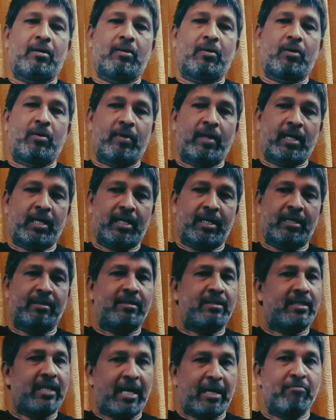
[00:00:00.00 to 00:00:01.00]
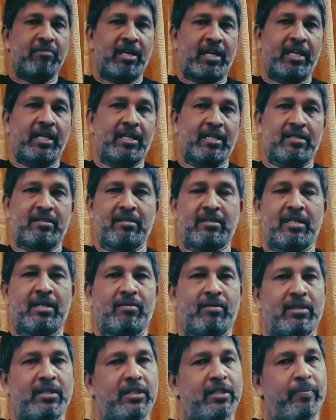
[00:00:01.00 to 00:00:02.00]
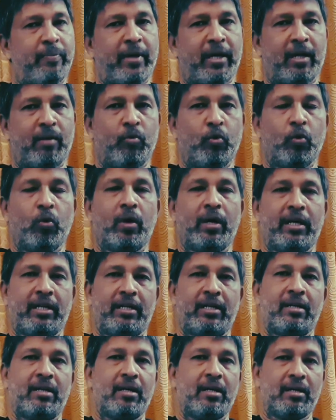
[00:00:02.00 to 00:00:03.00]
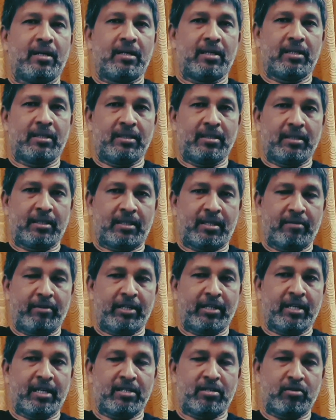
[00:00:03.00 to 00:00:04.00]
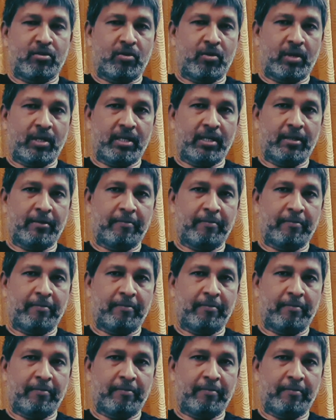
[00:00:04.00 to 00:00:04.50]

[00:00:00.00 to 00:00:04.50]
ஒருவேளை டைம் நிறைய கிடச்சிதுன்னா வந்து இந்த பேல் ப்ளூ ஐ இந்த கெமின் காஸ்டனரோட